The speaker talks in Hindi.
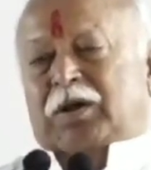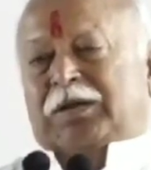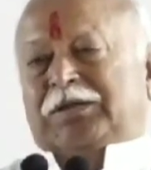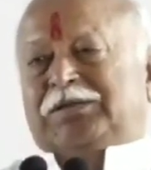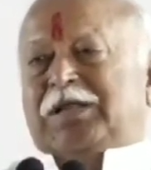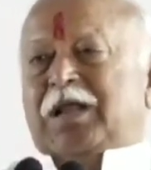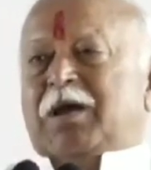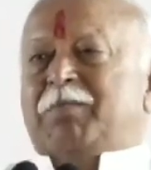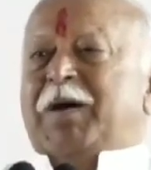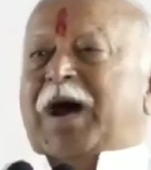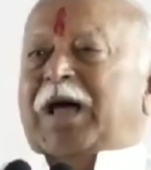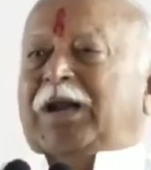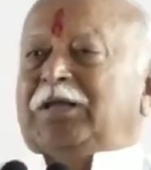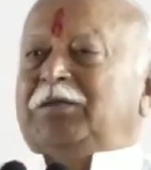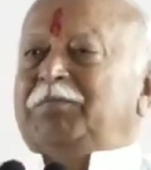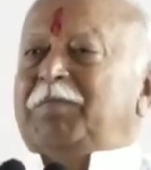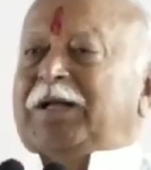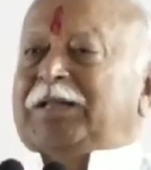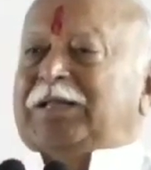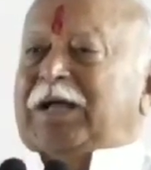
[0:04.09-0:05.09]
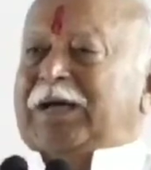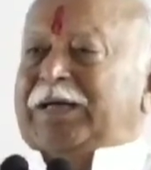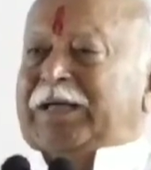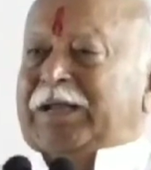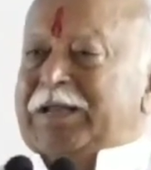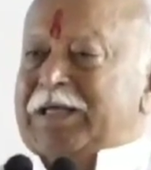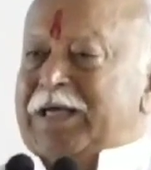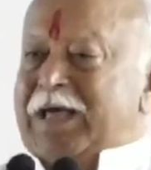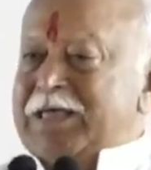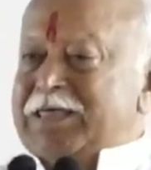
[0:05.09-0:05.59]
और इसलिए भारत माता
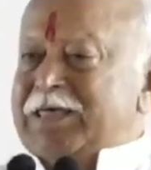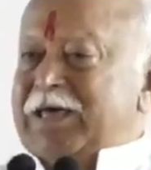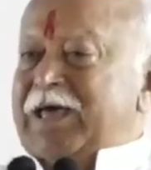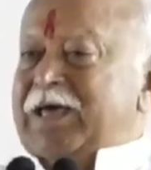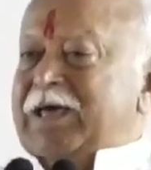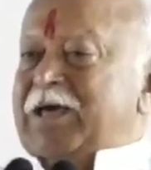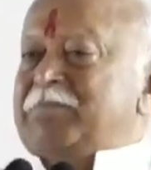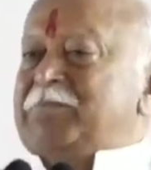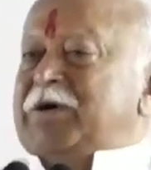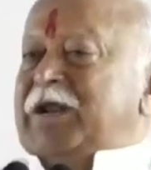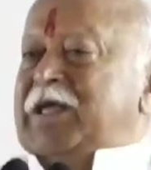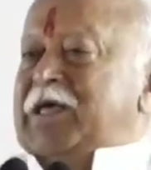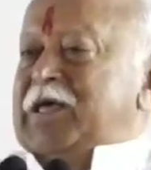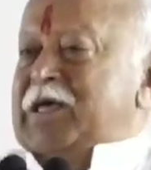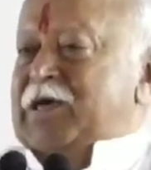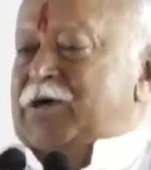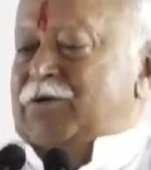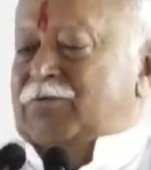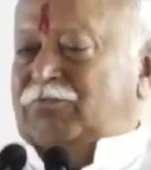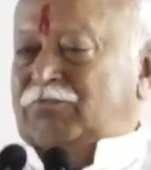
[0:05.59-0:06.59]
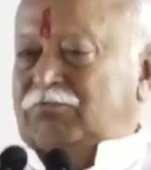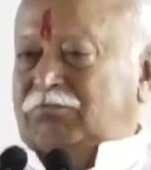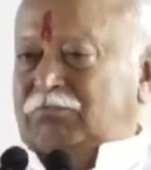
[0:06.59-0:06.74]
के लिए जिएंगे मरेंगे